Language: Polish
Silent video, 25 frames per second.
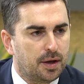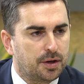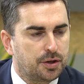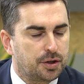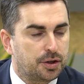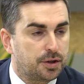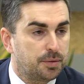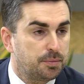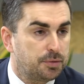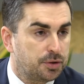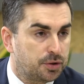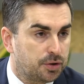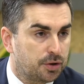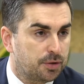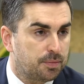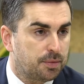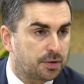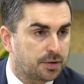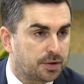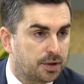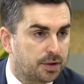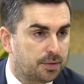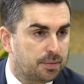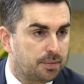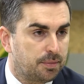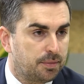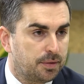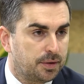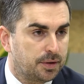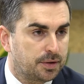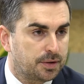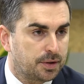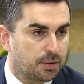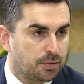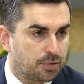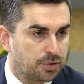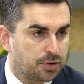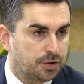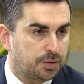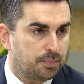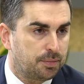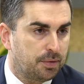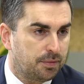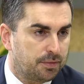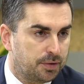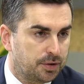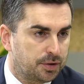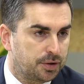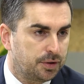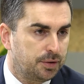70% całości
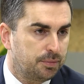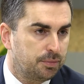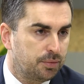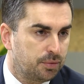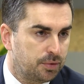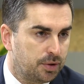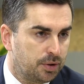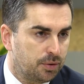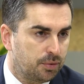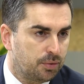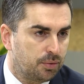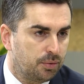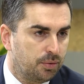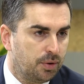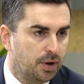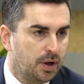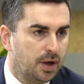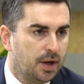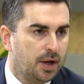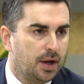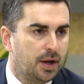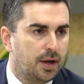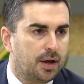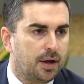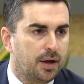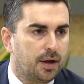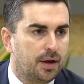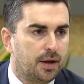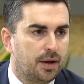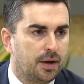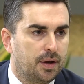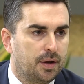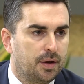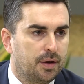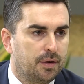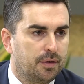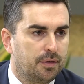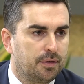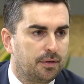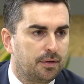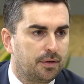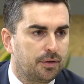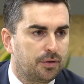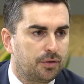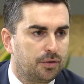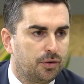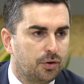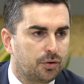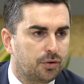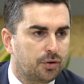powierzchni budynku. E,
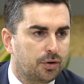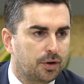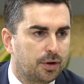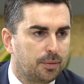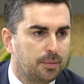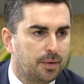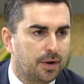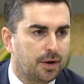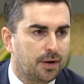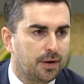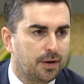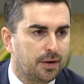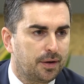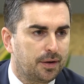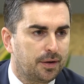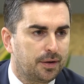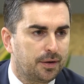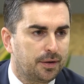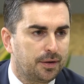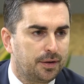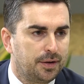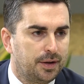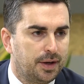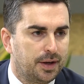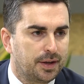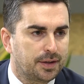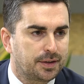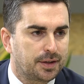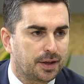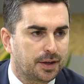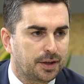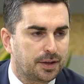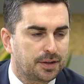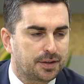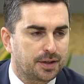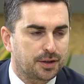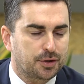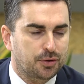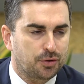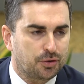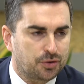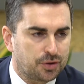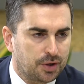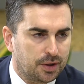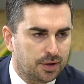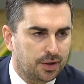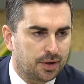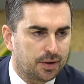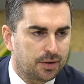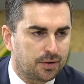no to chyba nie jest jakieś
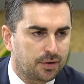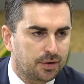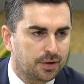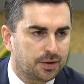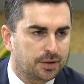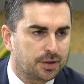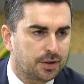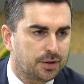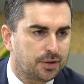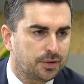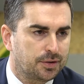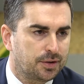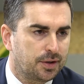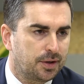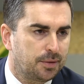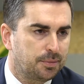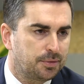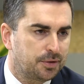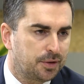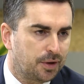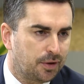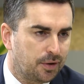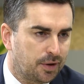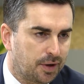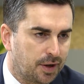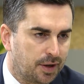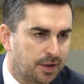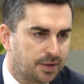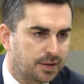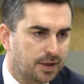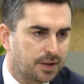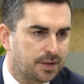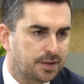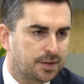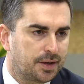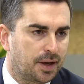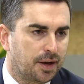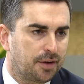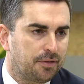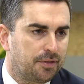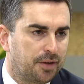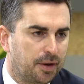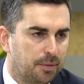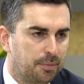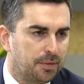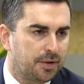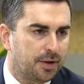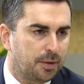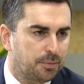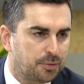zaskoczenie. To jest jedno z najlepszych lokalizacji, jak
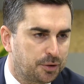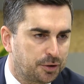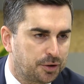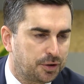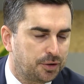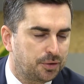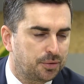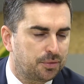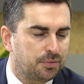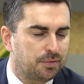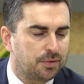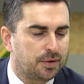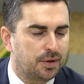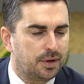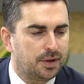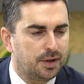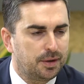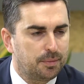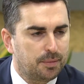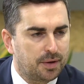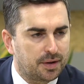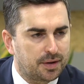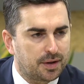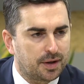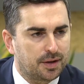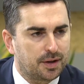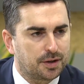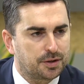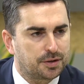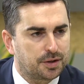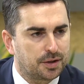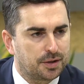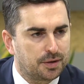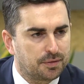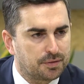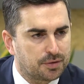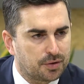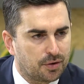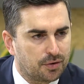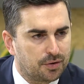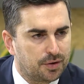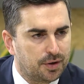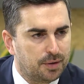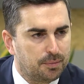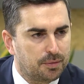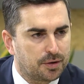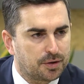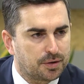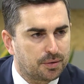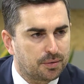wiemy, na przecięciu 2 mm metra na ścianie
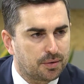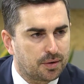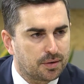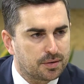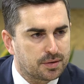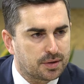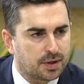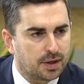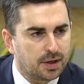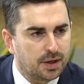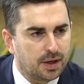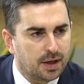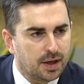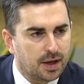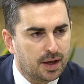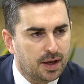wschodniej Marszałkowskiej